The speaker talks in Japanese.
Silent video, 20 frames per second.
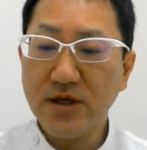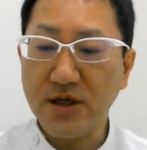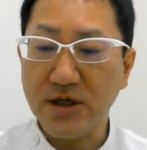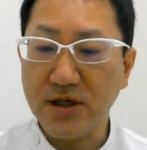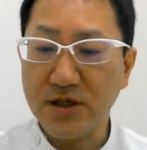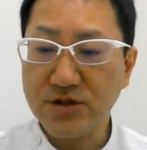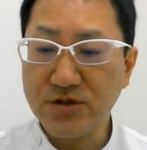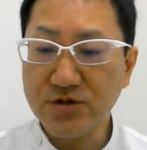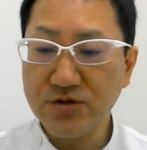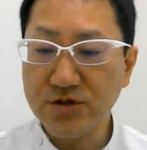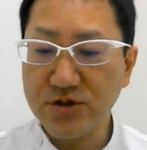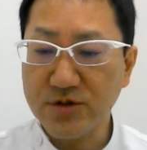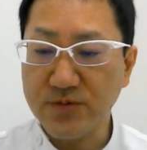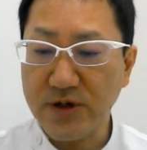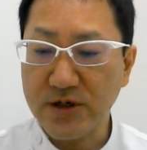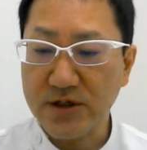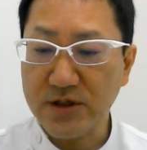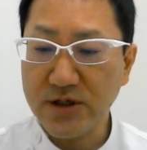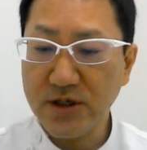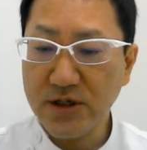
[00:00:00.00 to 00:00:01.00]
え12
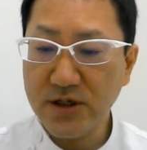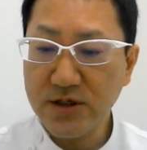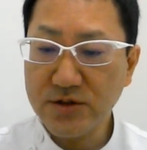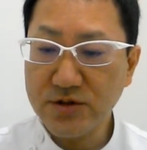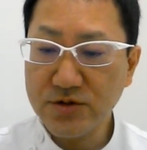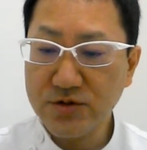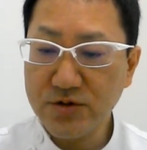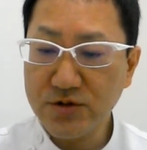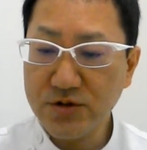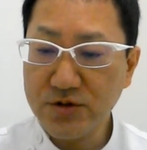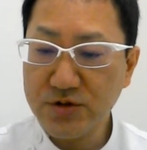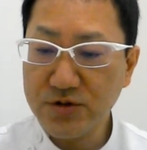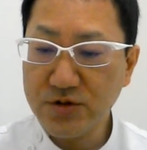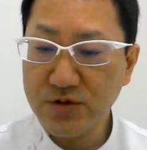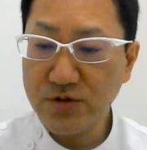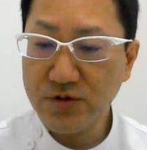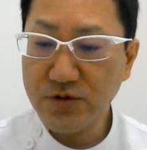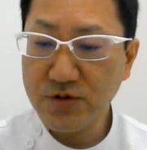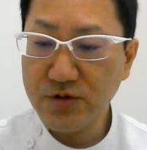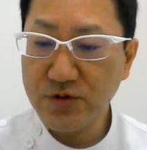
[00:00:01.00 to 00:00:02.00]
番、頸椎
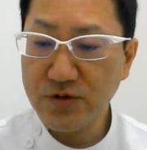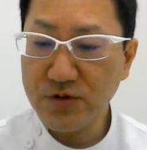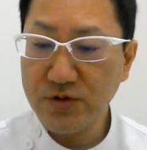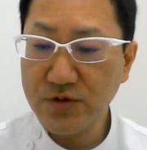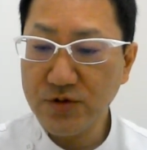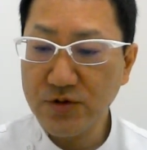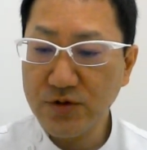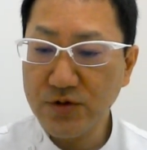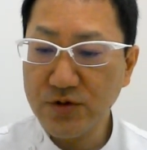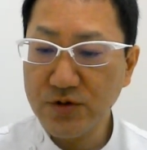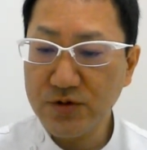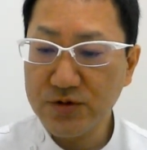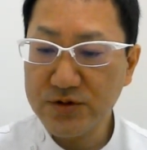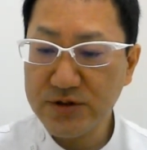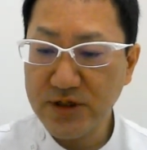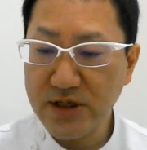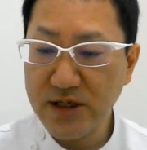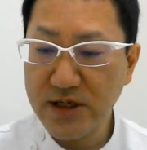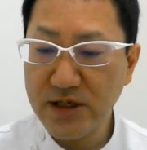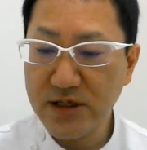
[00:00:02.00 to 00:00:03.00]
症
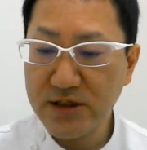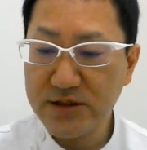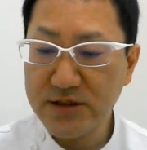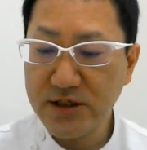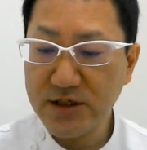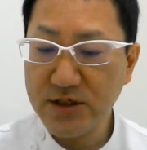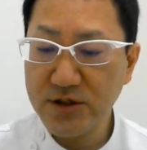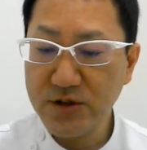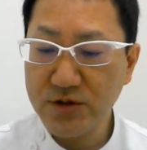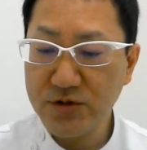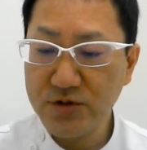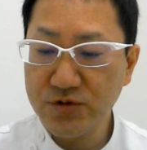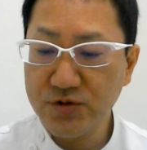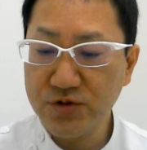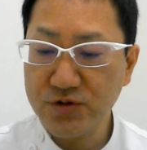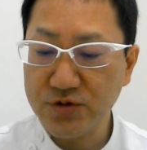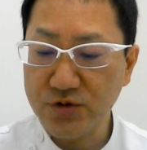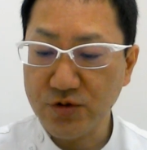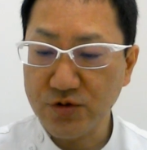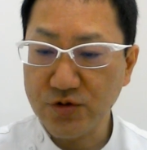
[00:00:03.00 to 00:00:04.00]
性脊
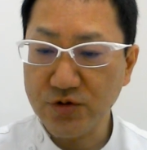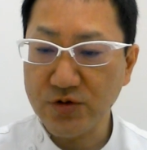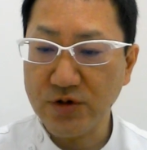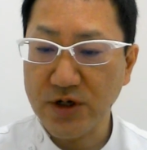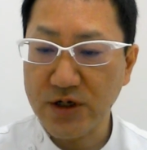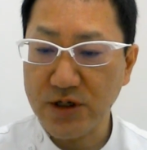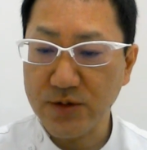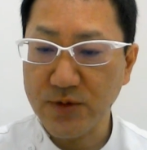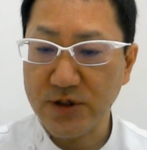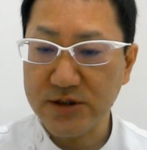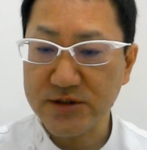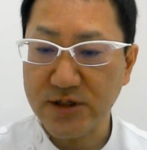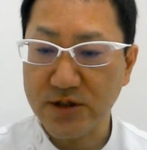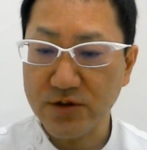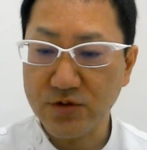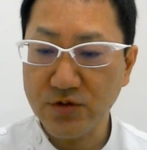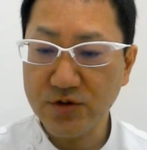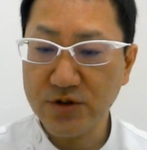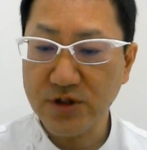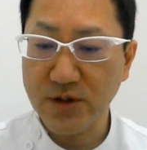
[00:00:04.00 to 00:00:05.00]
髄症と言われました。
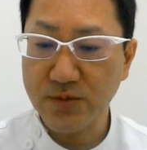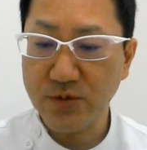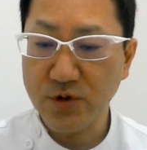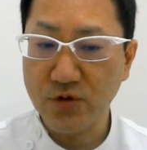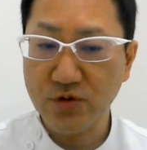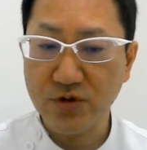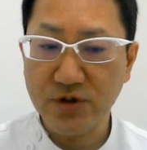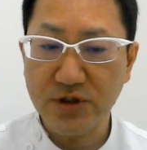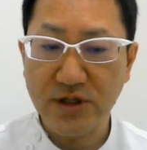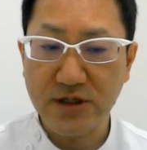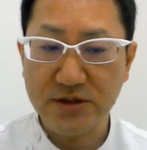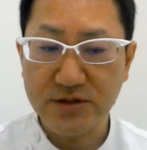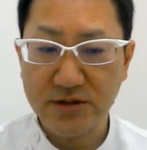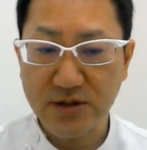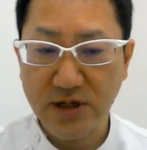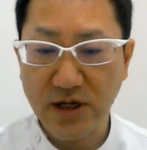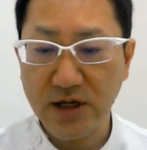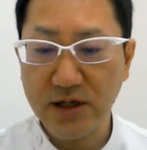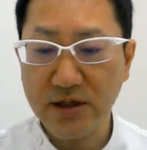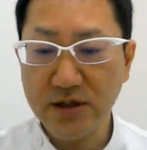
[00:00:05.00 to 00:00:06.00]
どんな病気で
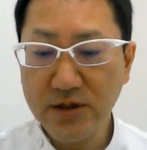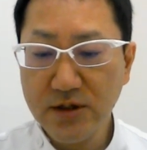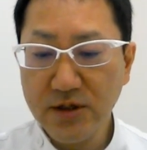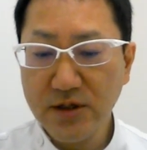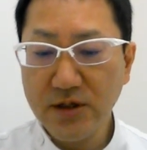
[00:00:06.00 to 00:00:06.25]
すか